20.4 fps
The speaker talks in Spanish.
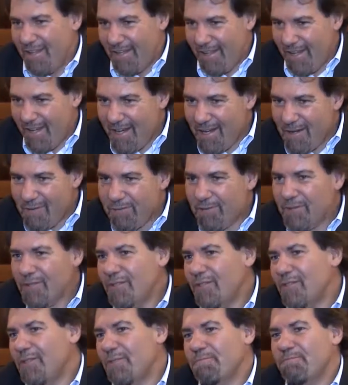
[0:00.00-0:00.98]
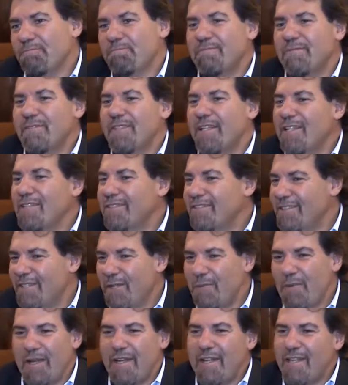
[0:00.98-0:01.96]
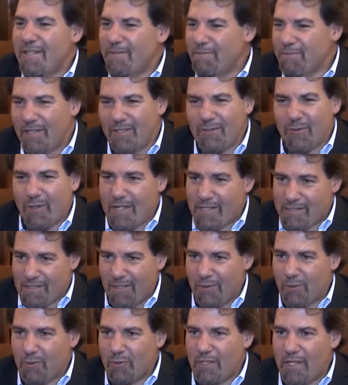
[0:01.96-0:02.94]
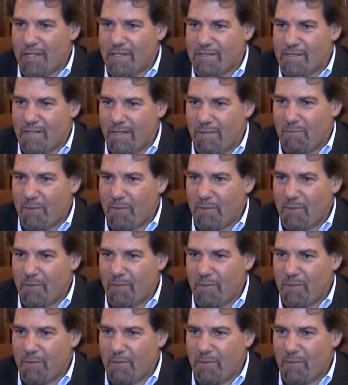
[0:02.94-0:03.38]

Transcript: en el fondo se van adaptando a las circunstancias.